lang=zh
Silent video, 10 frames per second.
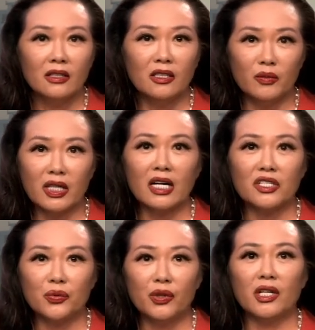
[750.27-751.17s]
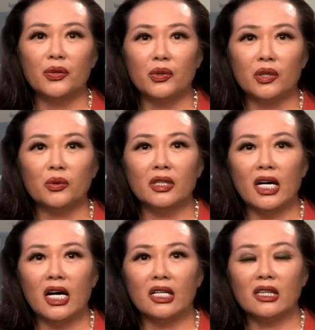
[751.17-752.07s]
人们开始越来越多地
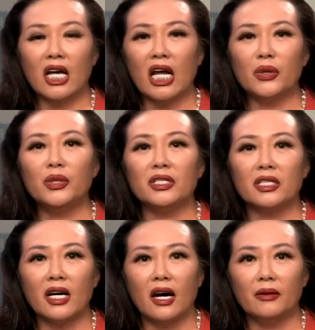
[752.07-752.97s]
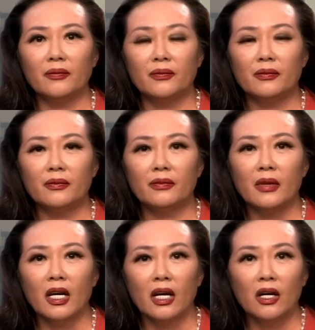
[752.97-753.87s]
谈论起她。
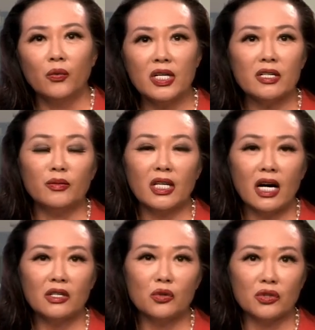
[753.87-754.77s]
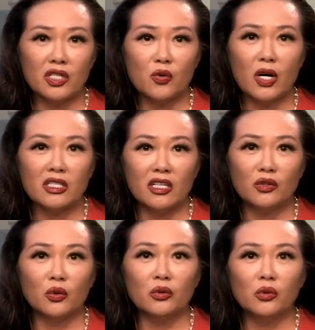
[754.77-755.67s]
为什么她总是化着
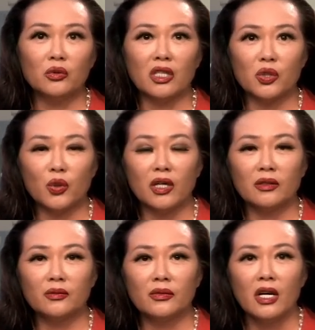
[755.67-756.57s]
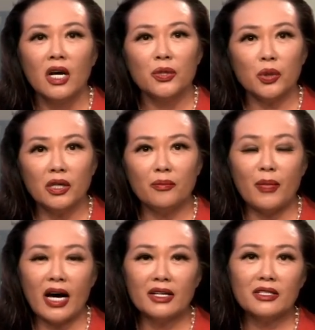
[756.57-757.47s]
浓浓的妆，穿着
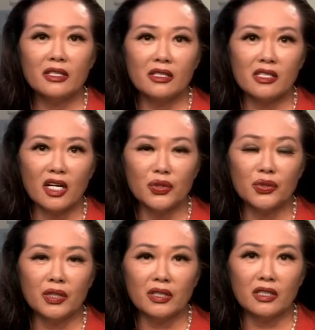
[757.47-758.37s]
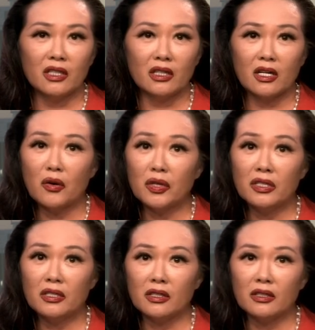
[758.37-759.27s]
白色的长裙和高跟
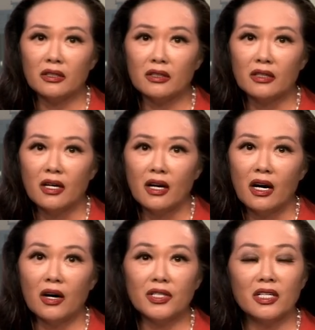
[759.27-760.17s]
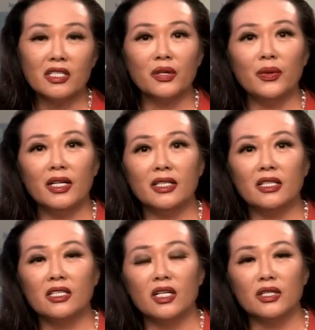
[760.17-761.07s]
鞋，好像成为了一
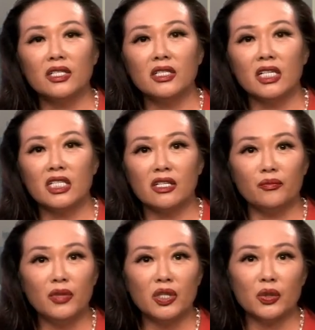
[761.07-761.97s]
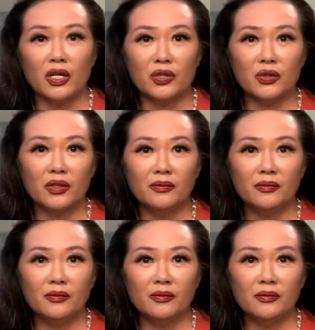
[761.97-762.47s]
个城市的神秘传说？